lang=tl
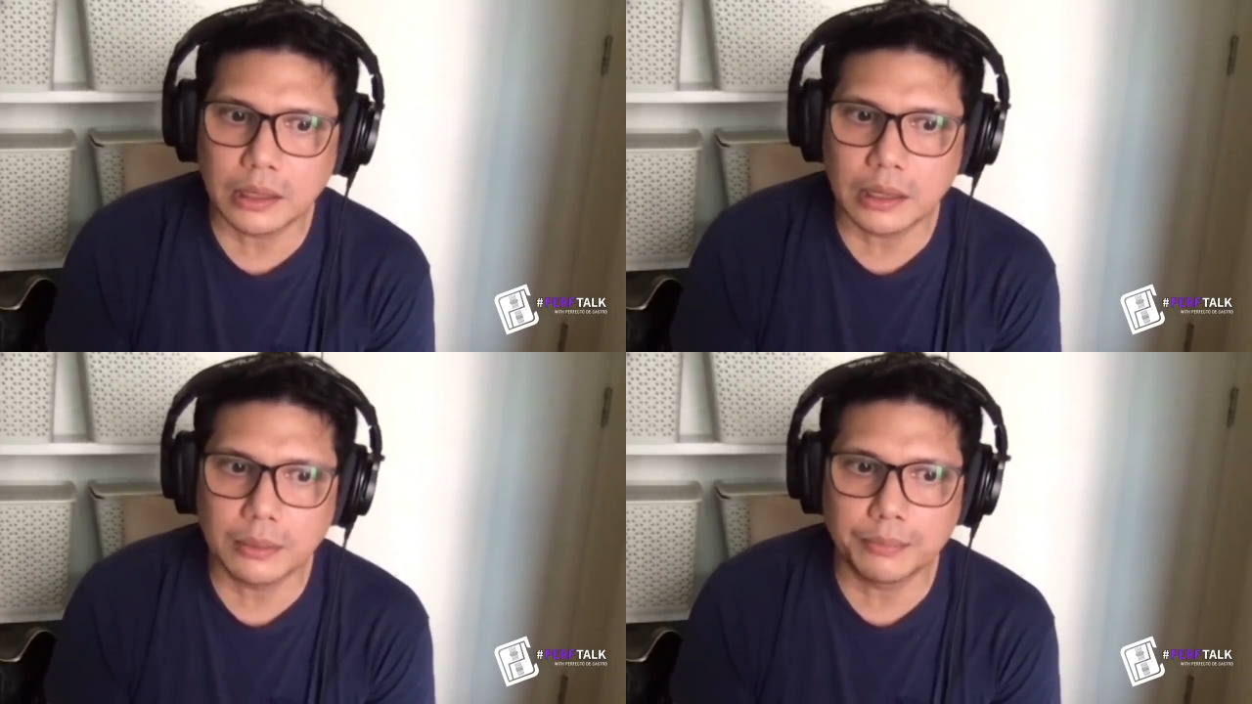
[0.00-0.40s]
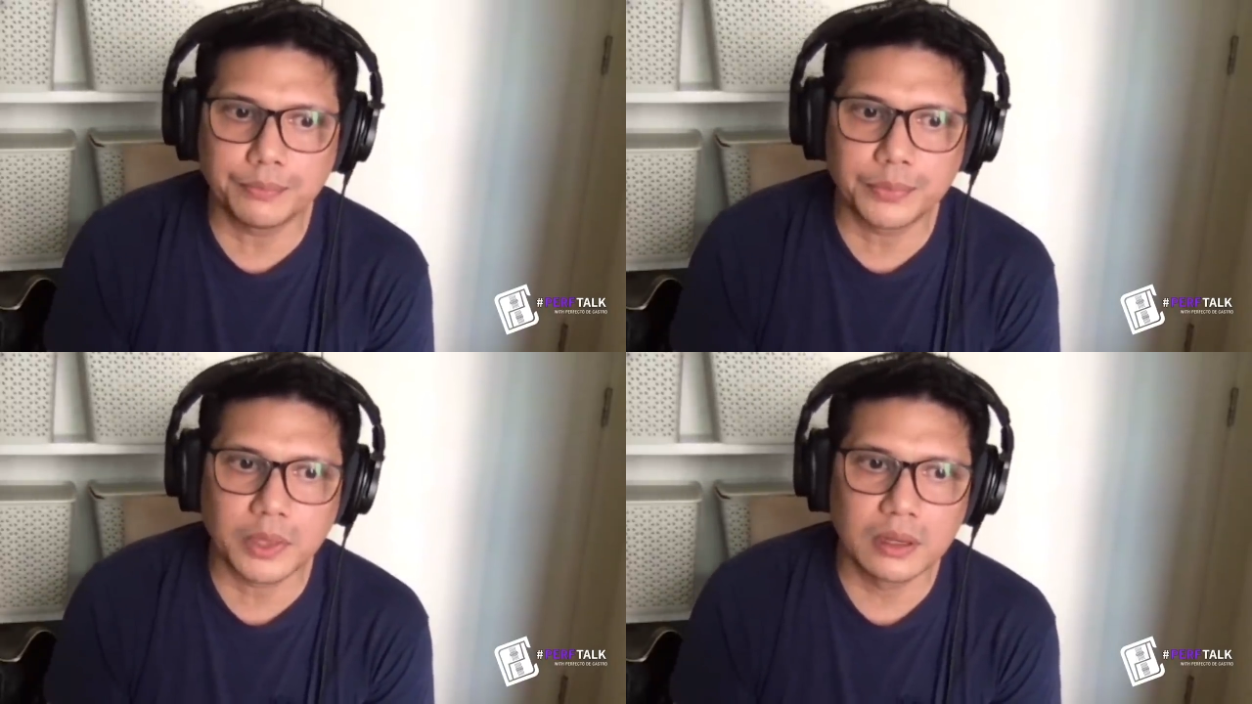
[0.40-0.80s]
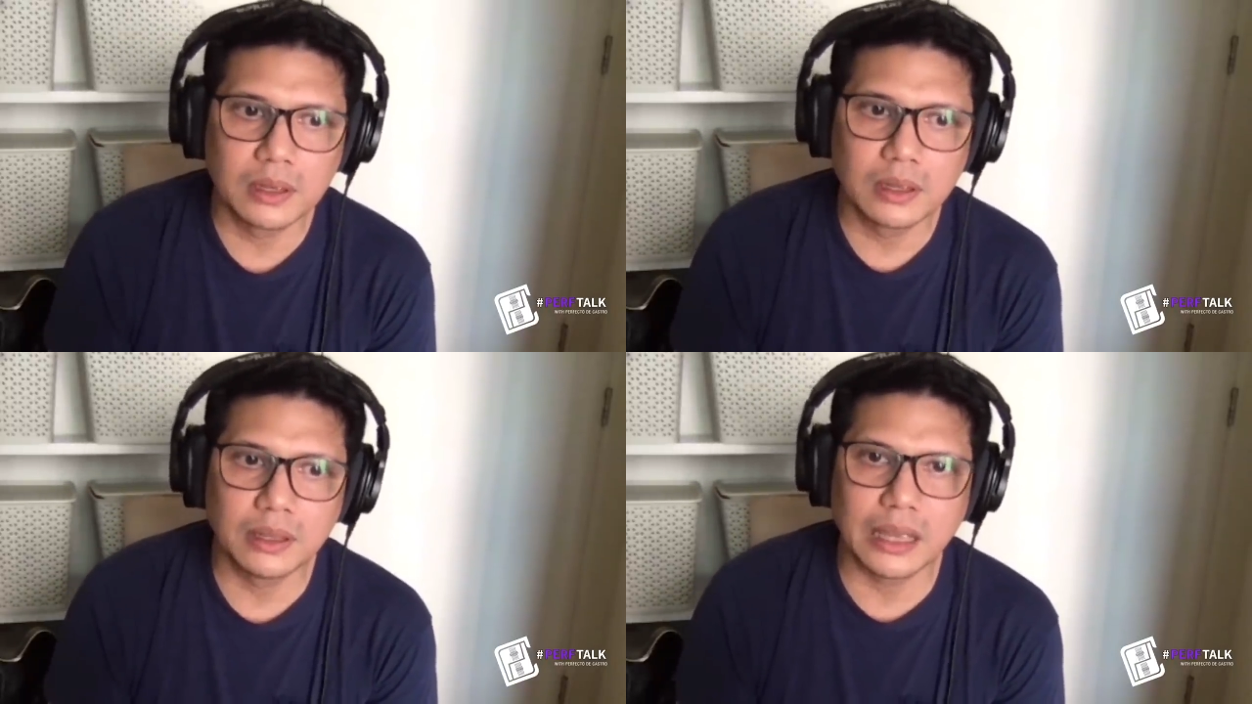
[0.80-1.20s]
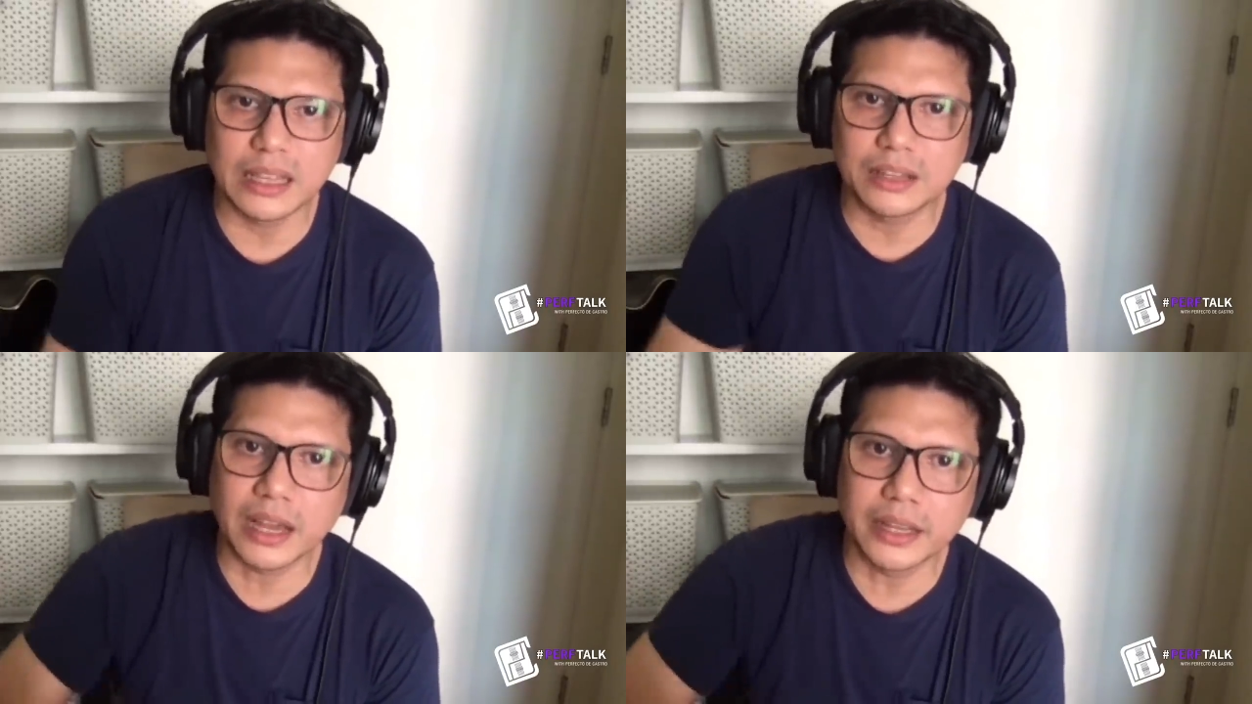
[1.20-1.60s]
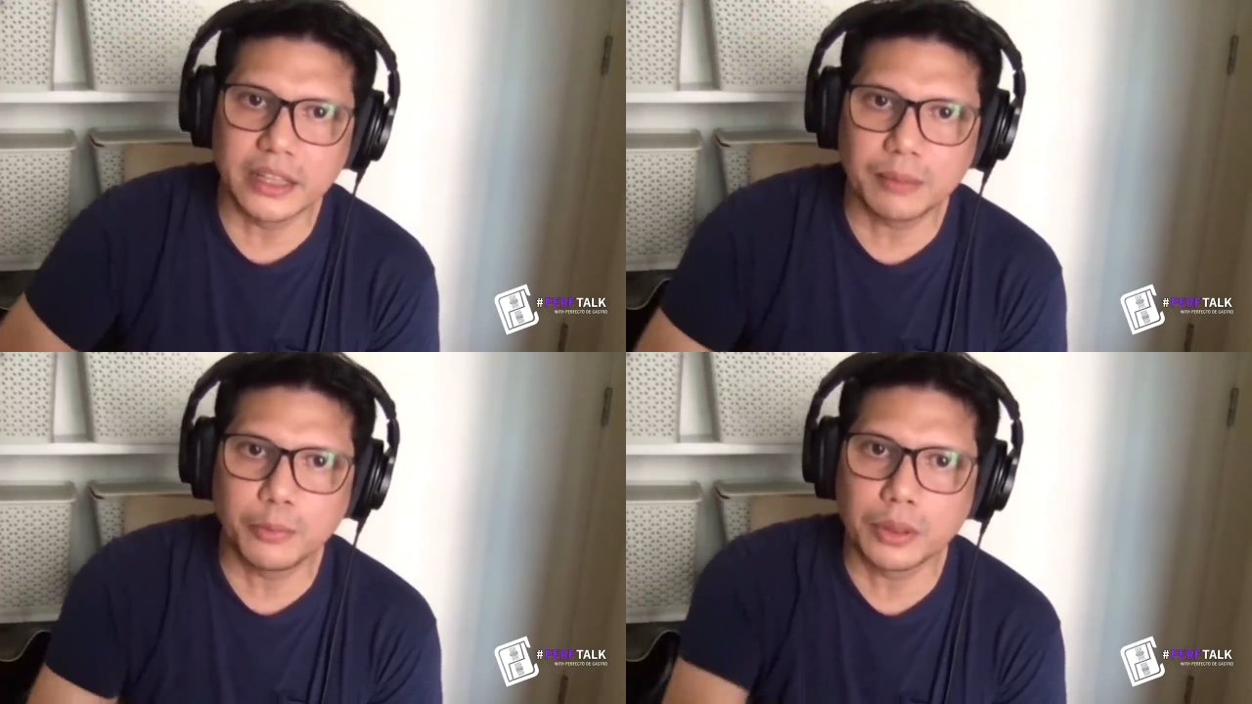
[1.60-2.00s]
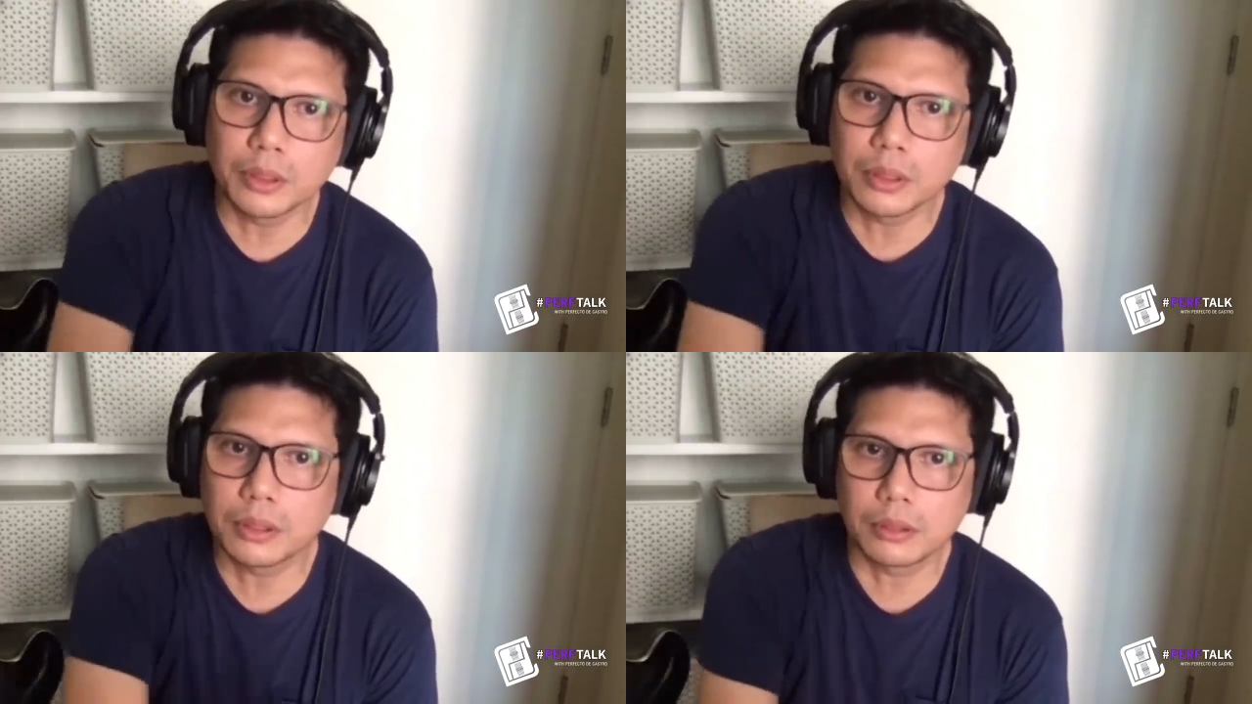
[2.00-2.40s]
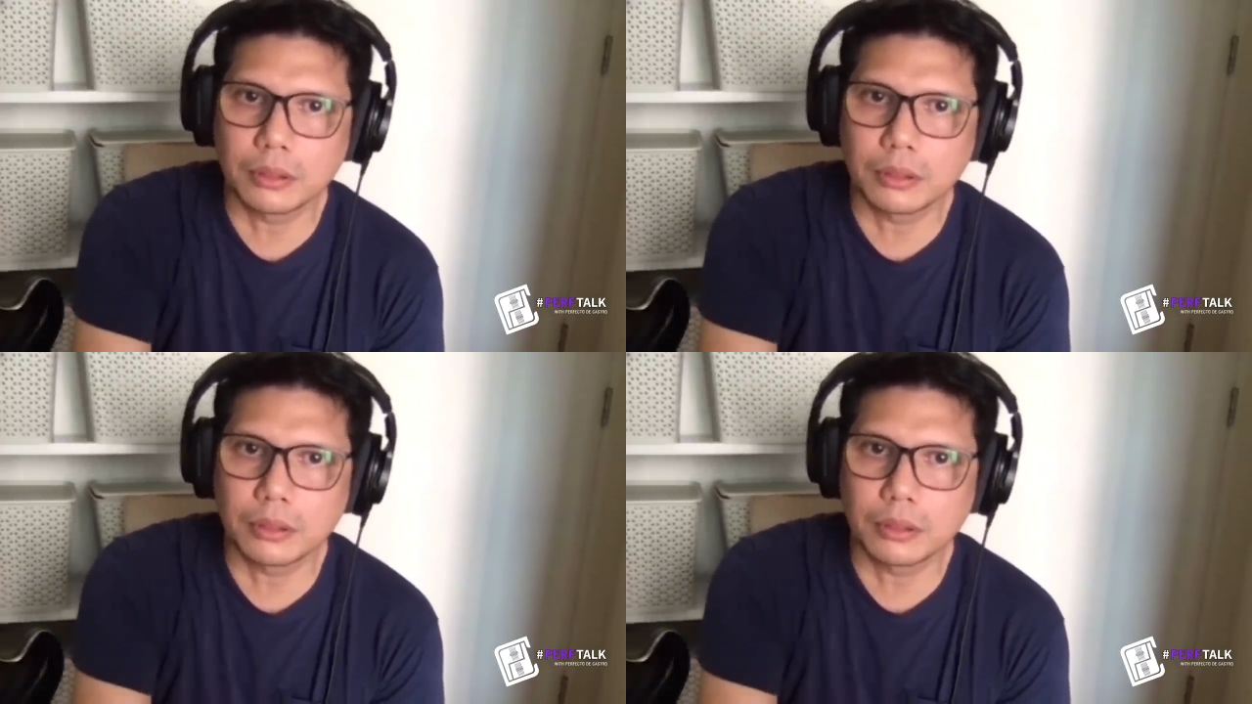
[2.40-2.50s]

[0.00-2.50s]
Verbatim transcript: um, getting signed up with